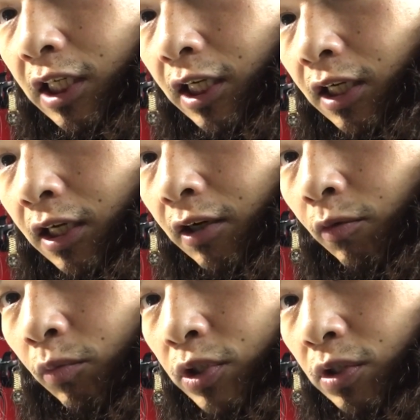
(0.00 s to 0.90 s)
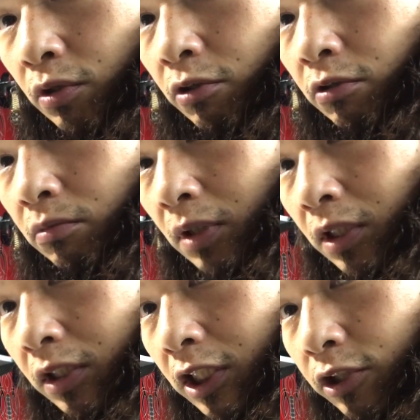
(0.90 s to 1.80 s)
が面白い車
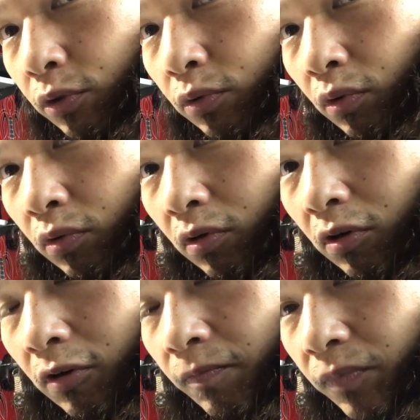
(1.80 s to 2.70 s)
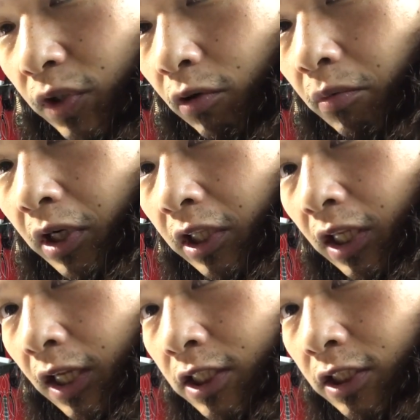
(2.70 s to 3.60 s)
にちょっとこう興味が
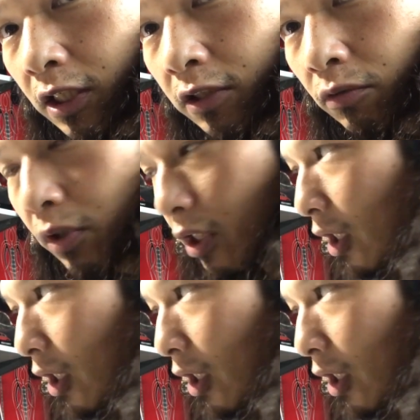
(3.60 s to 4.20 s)
出だして、それ